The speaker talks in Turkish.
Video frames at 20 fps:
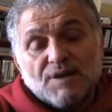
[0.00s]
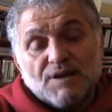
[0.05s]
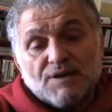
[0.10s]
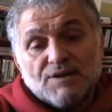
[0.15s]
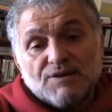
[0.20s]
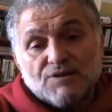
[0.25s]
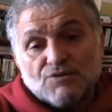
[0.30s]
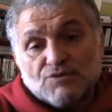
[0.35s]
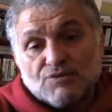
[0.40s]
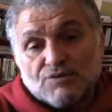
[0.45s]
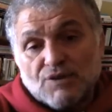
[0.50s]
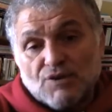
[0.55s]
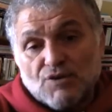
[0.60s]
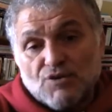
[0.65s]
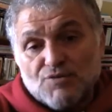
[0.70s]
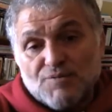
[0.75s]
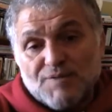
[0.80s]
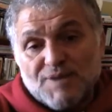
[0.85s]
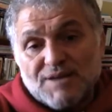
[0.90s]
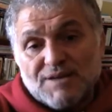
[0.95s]

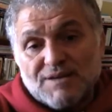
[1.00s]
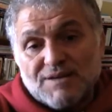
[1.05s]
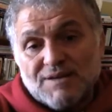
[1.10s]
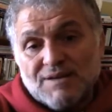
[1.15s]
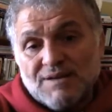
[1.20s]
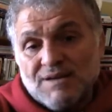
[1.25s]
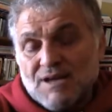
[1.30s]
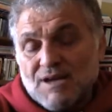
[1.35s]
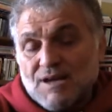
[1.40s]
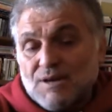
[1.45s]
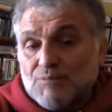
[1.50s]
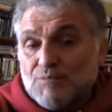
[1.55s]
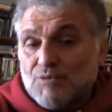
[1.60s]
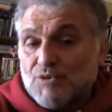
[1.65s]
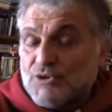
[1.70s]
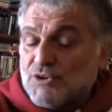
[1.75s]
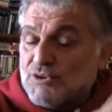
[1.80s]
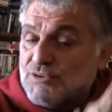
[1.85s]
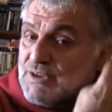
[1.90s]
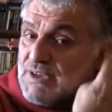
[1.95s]
Ayetullah Hümeyni
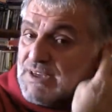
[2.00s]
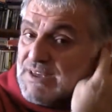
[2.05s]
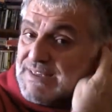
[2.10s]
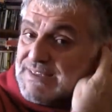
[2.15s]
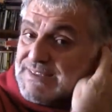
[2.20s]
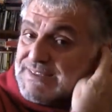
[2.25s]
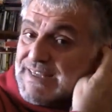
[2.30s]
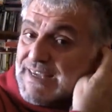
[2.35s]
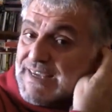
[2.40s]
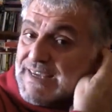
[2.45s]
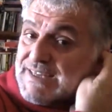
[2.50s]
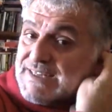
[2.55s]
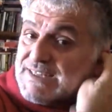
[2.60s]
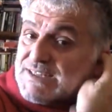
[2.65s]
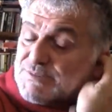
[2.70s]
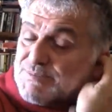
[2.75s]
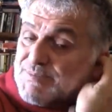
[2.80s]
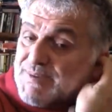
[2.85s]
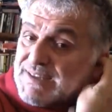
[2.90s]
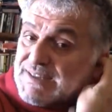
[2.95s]
bunun zehir
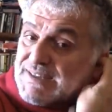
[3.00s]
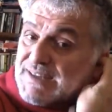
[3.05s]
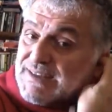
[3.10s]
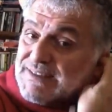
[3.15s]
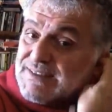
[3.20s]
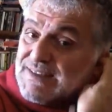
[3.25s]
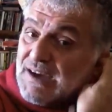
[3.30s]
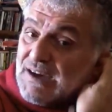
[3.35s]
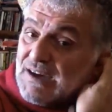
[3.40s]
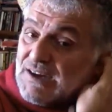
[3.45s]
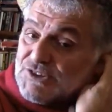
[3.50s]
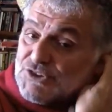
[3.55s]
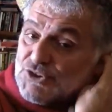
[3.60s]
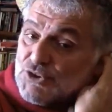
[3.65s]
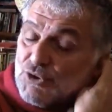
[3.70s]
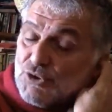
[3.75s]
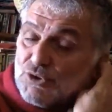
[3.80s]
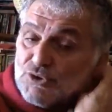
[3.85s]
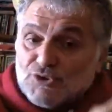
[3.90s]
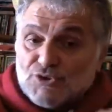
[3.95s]
içmekten daha
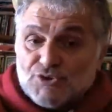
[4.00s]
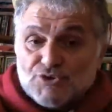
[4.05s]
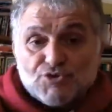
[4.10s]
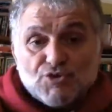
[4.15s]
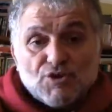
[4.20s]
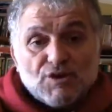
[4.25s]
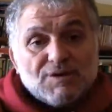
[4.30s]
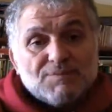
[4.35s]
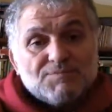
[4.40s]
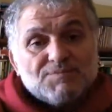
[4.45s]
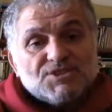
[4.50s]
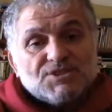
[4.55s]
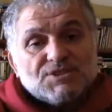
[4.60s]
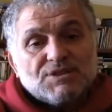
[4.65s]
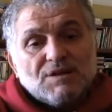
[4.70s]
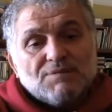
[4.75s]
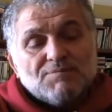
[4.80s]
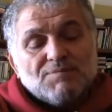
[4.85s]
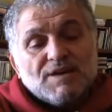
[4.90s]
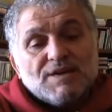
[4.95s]
acı olduğunu
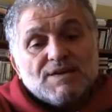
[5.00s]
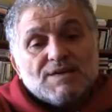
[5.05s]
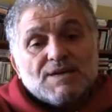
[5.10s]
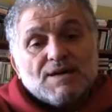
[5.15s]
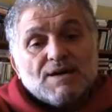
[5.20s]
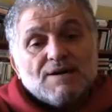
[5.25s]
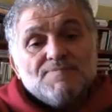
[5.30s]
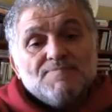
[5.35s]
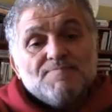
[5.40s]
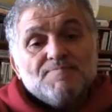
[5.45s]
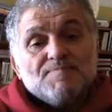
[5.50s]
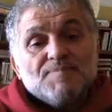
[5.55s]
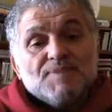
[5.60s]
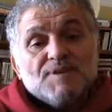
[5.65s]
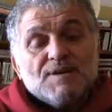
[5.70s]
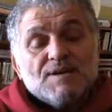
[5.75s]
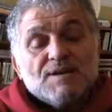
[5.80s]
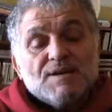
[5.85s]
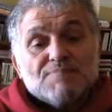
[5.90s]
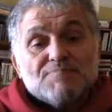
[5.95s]
söylemişti ama İran
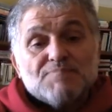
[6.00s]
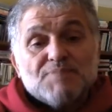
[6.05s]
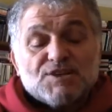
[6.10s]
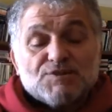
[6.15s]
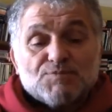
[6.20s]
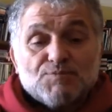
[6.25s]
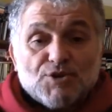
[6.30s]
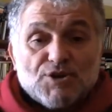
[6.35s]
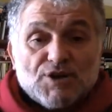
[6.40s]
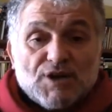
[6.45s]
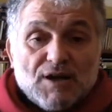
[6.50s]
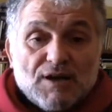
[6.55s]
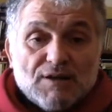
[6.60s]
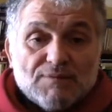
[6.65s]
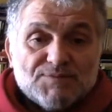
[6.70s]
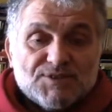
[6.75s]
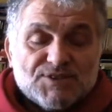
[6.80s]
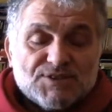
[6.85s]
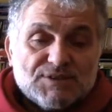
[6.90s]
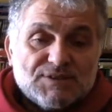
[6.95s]
mecbur
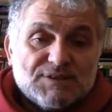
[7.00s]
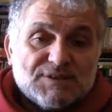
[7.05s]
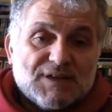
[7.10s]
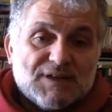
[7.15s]
kalmıştı.